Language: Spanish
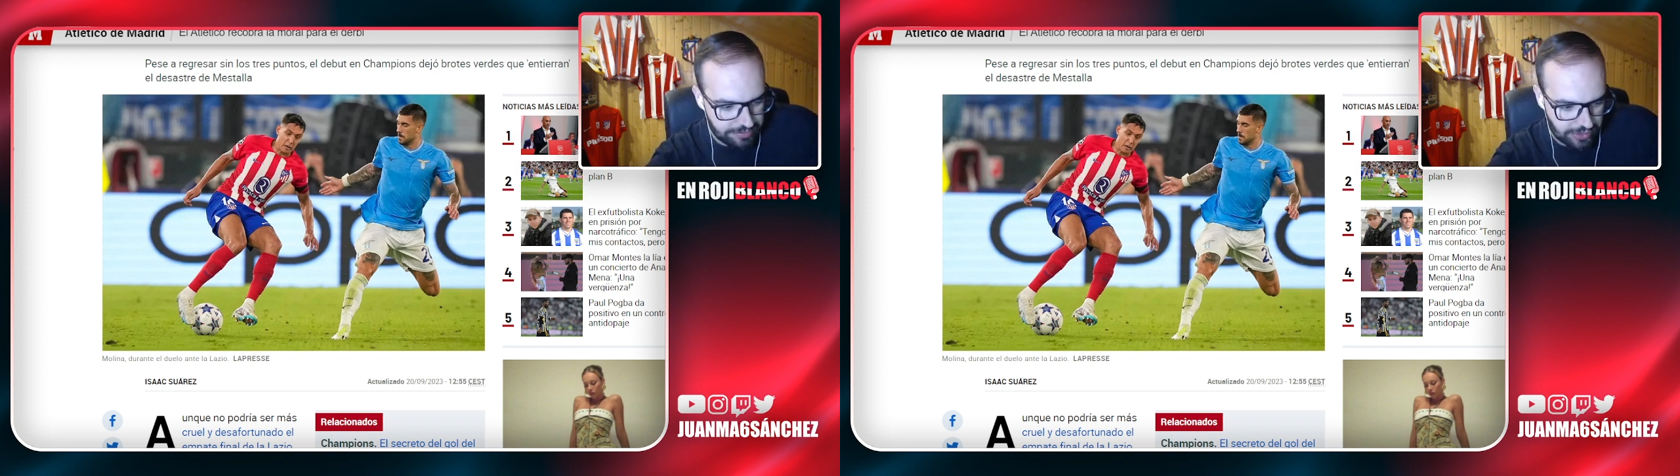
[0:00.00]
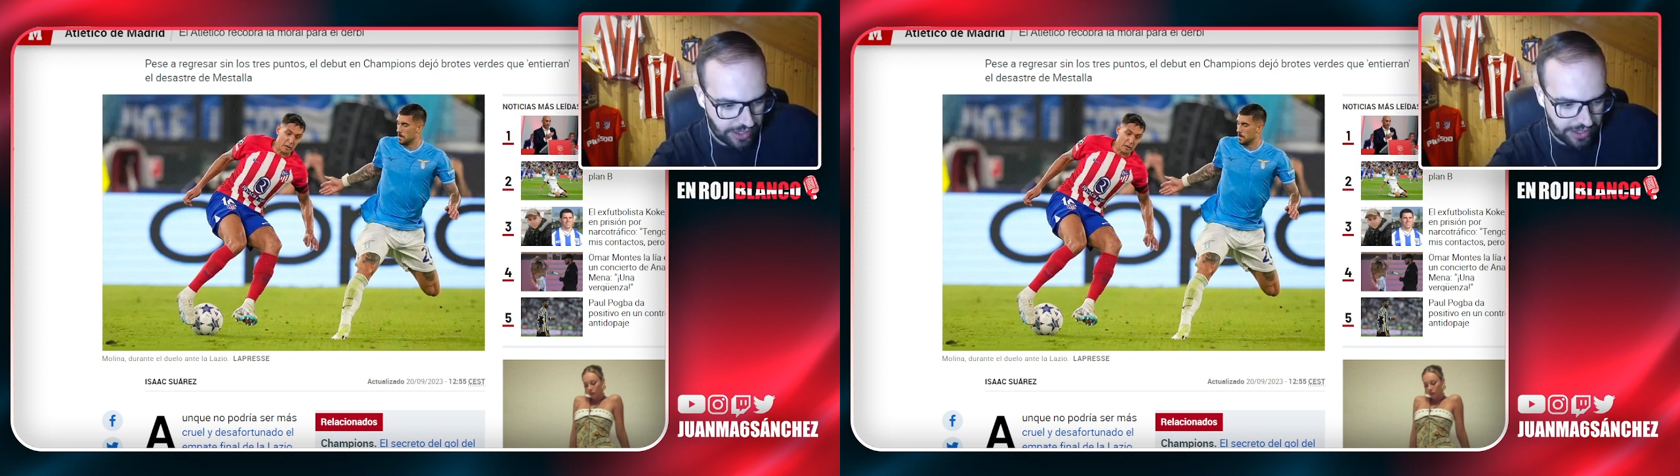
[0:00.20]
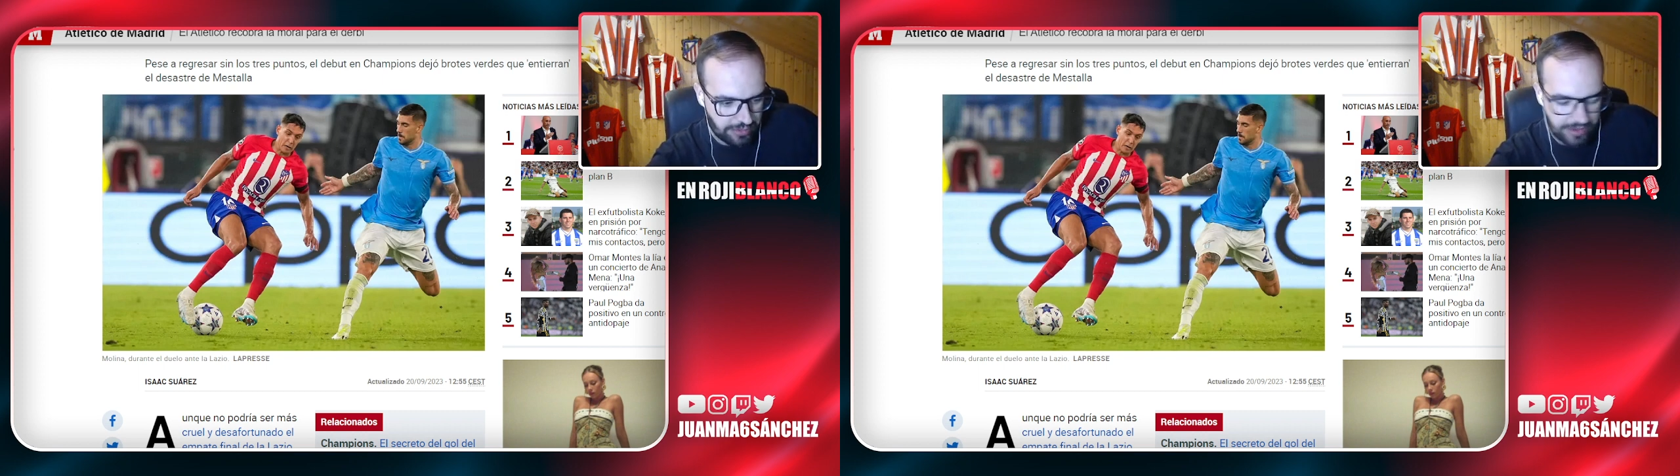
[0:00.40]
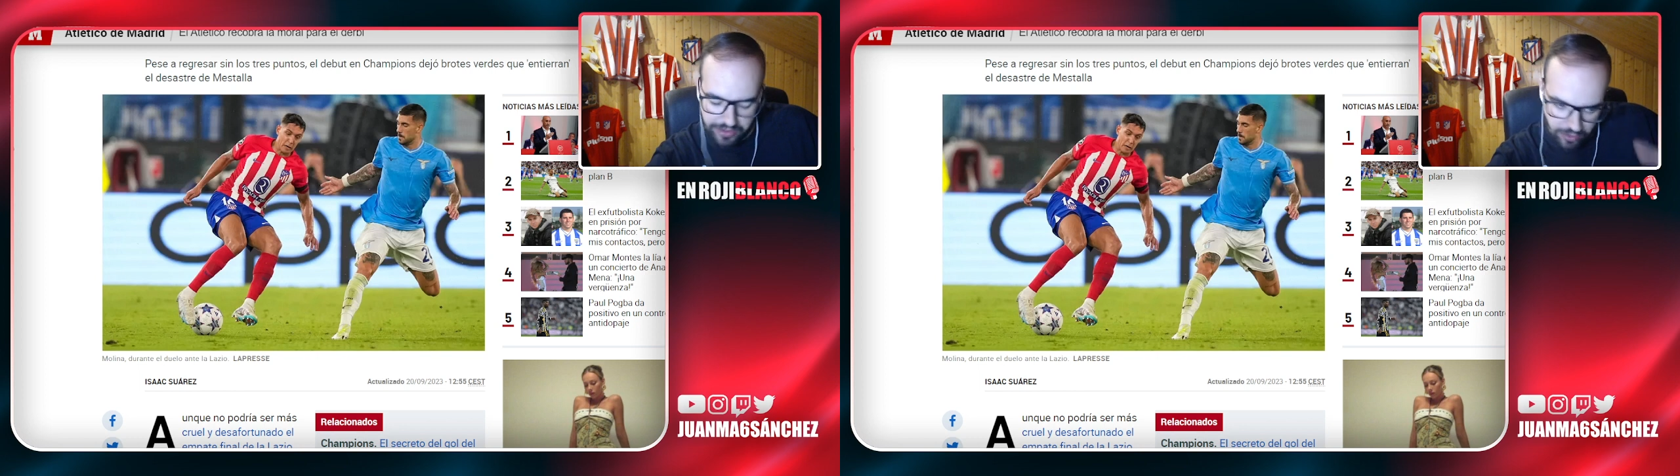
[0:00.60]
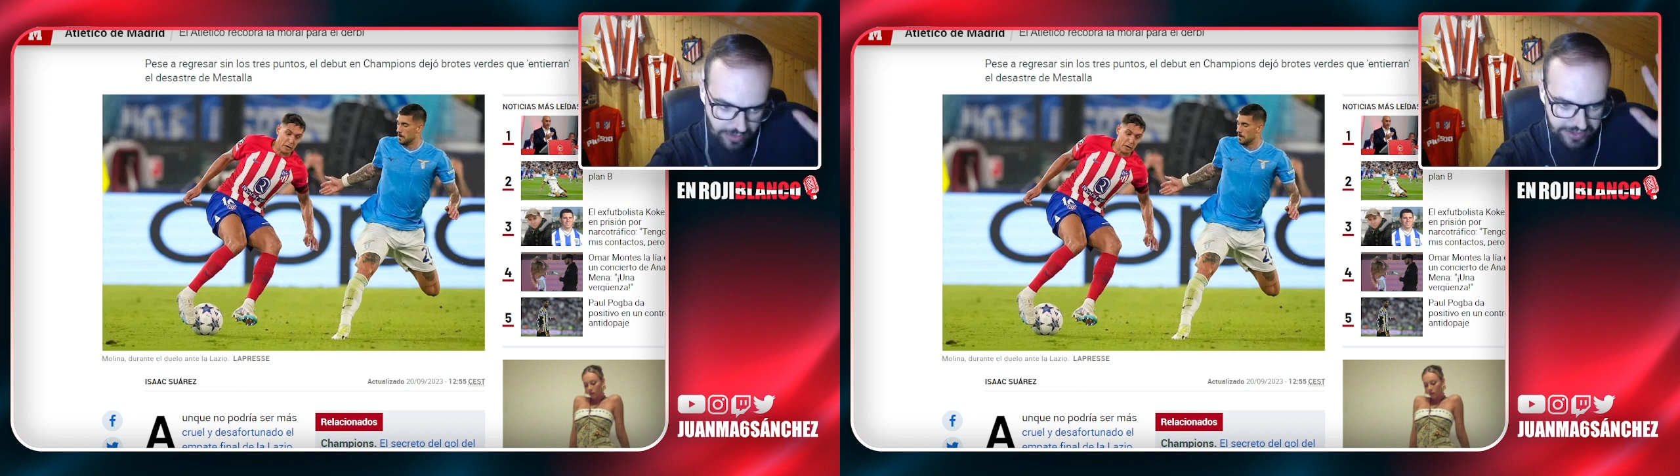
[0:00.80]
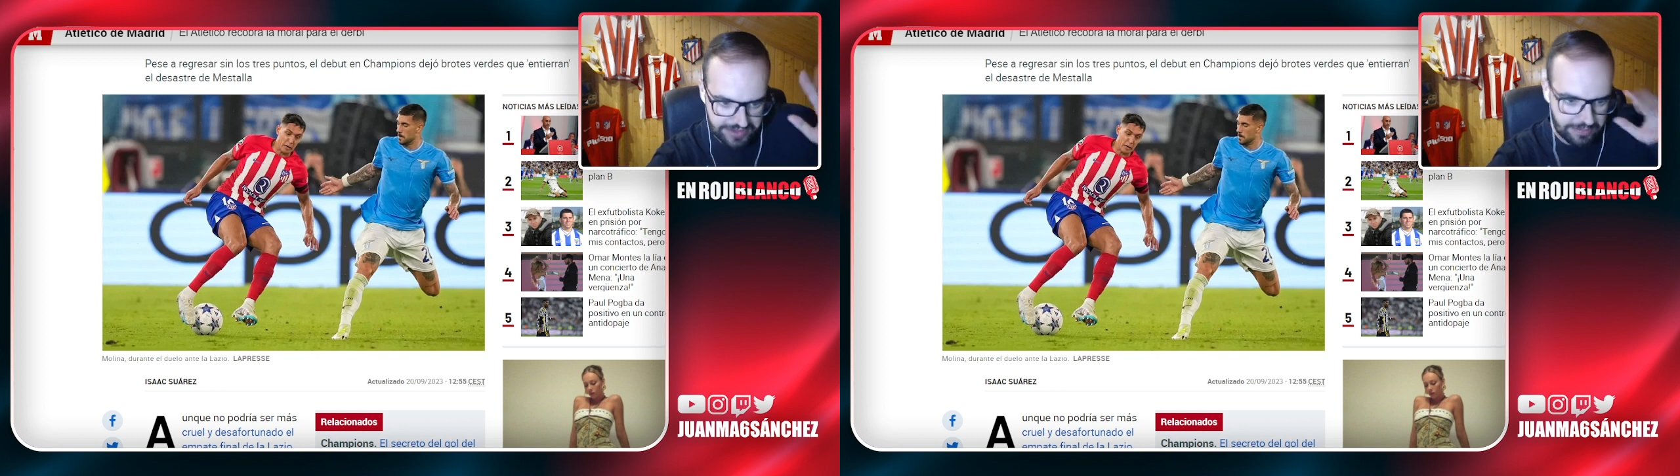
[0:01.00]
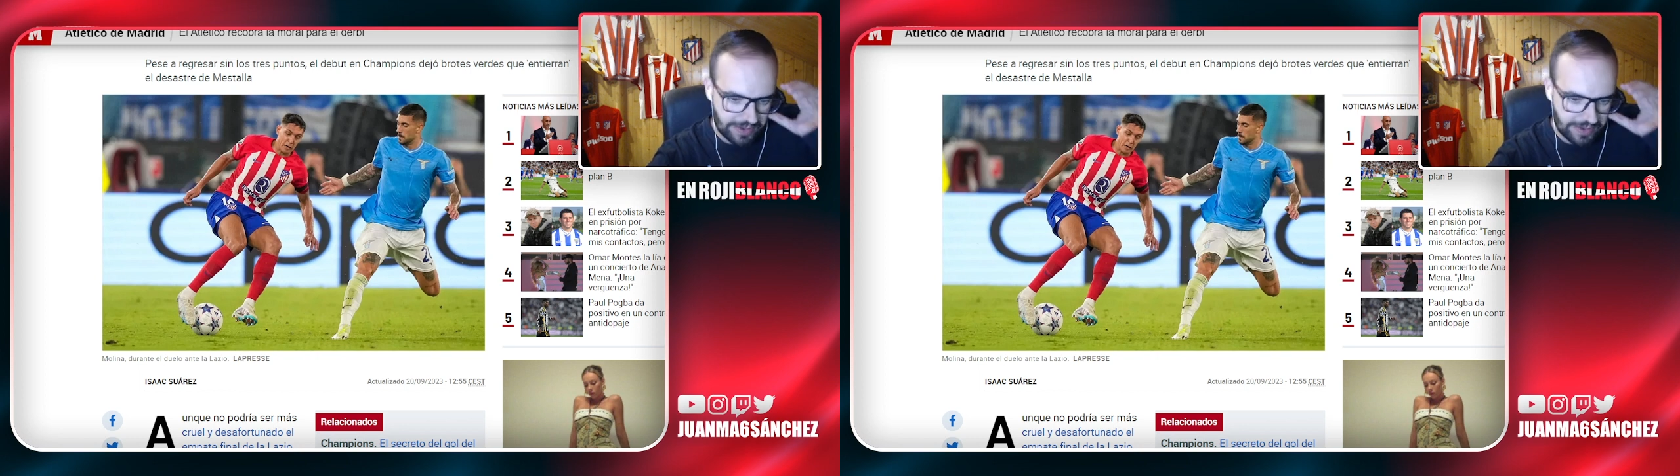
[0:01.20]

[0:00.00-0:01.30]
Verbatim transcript: porque recuerdo una hace un